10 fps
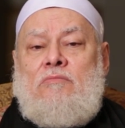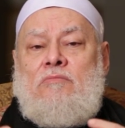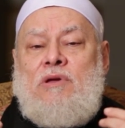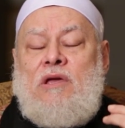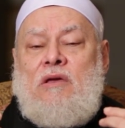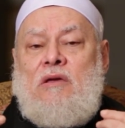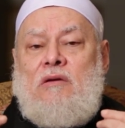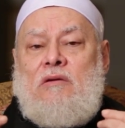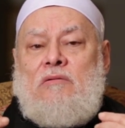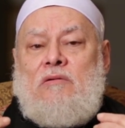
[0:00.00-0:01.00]

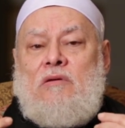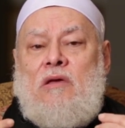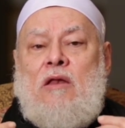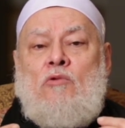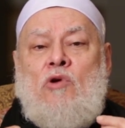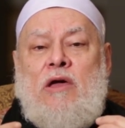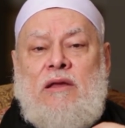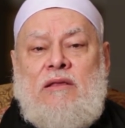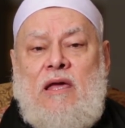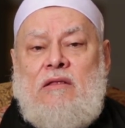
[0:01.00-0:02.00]

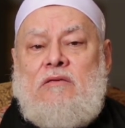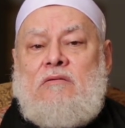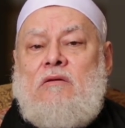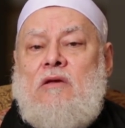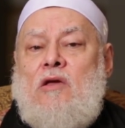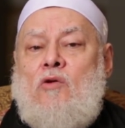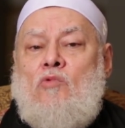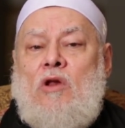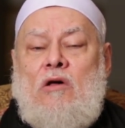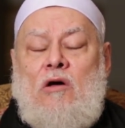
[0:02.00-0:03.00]
بالواردات
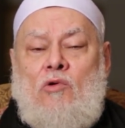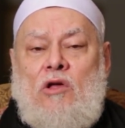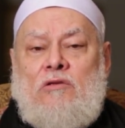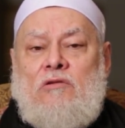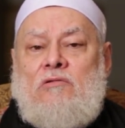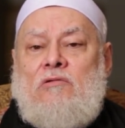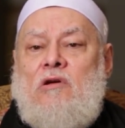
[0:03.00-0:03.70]
والخواطر